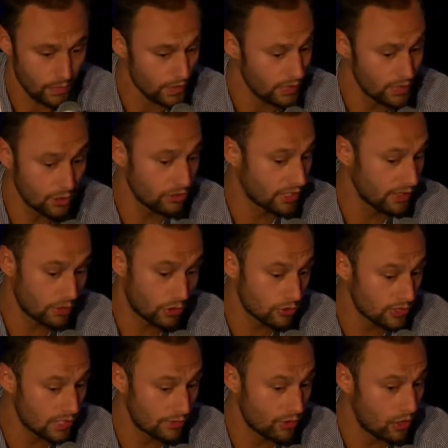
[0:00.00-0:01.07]
Ils se connectent
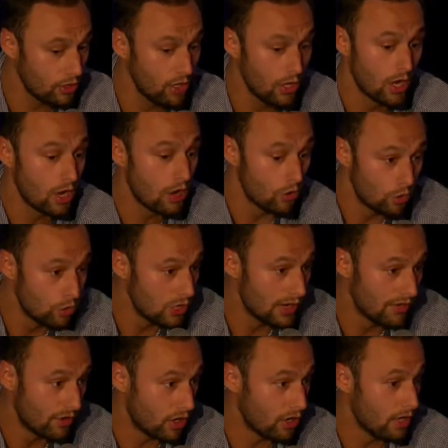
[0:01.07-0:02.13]
quand ils veulent, où
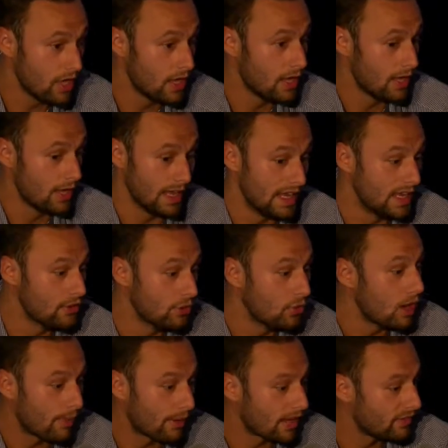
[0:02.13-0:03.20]
ils veulent, et ils n'ont
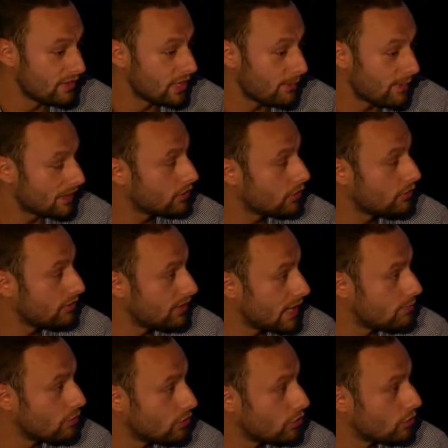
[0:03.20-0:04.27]
à prévenir personne
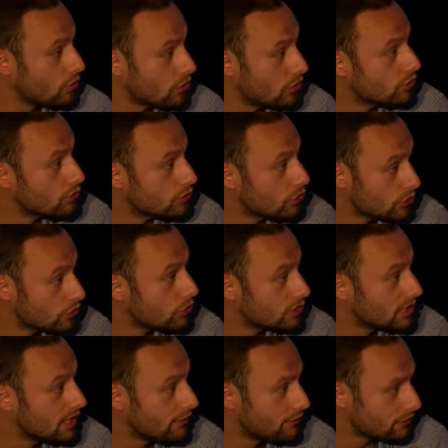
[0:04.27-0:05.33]
finalement de, de ce
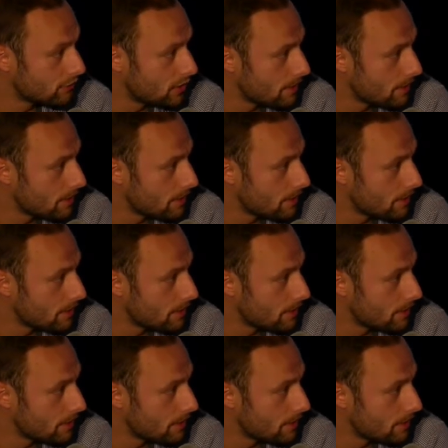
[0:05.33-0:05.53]
qu'ils font.